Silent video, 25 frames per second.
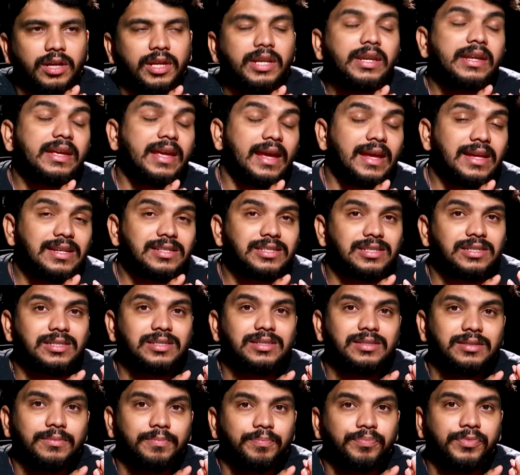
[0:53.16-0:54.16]
ఇన్ కేస్
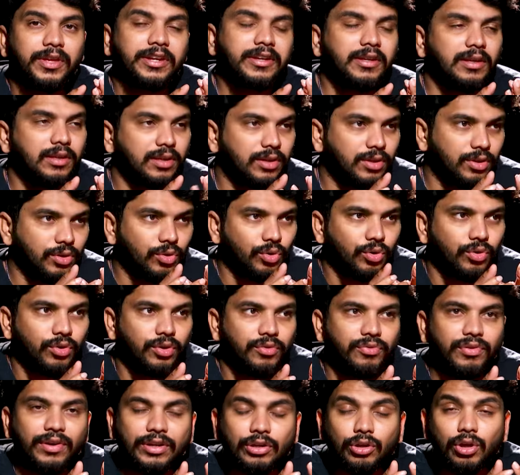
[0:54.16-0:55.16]
అంటే
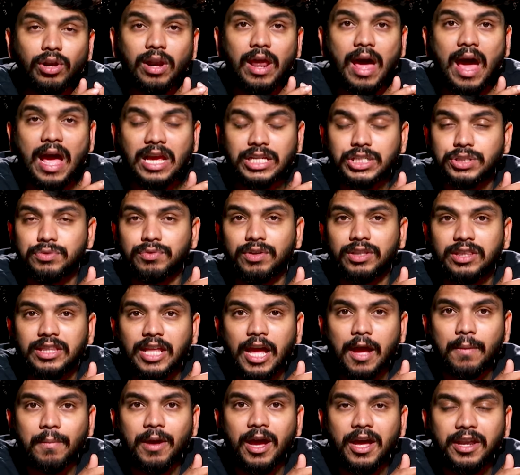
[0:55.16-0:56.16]
ఇఫ్ ఎట్ ఆల్
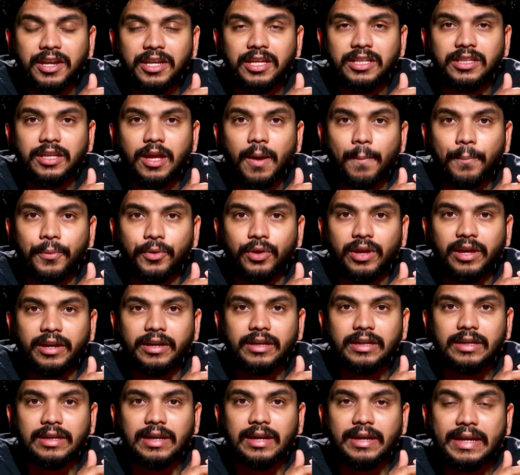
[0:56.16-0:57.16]
అశ్వత్థామ అనేది అప్పుడు
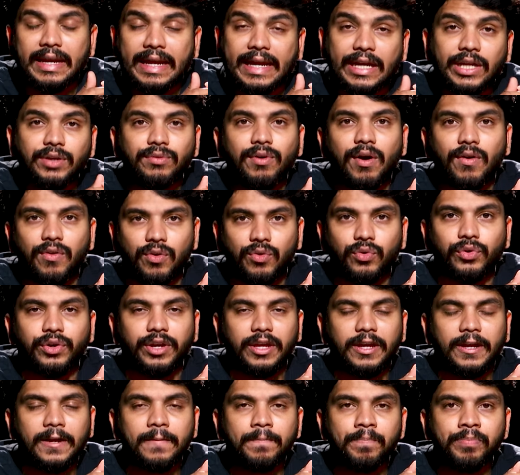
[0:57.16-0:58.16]
కనుక ఇలా నెగిటివ్
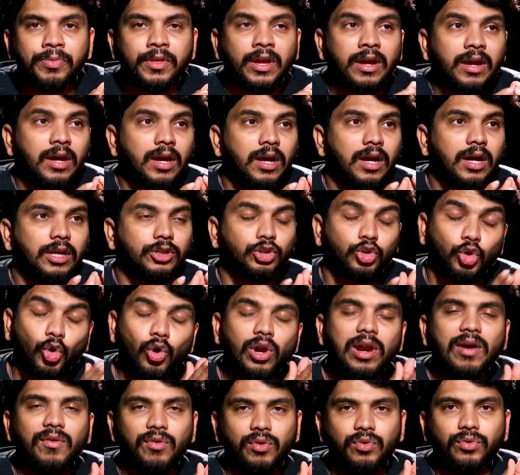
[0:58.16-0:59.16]
అవ్వకుండా
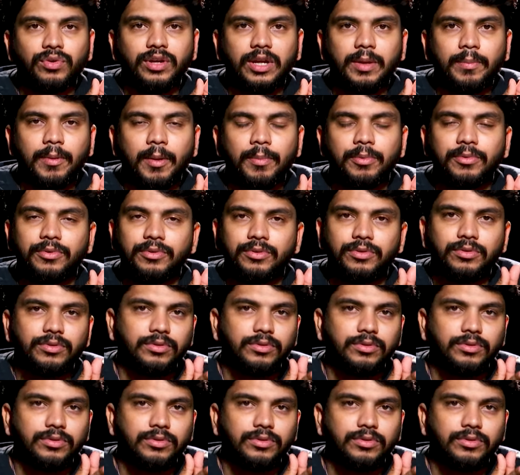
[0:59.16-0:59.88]
ట్రోల్ అవ్వకుండా పాపం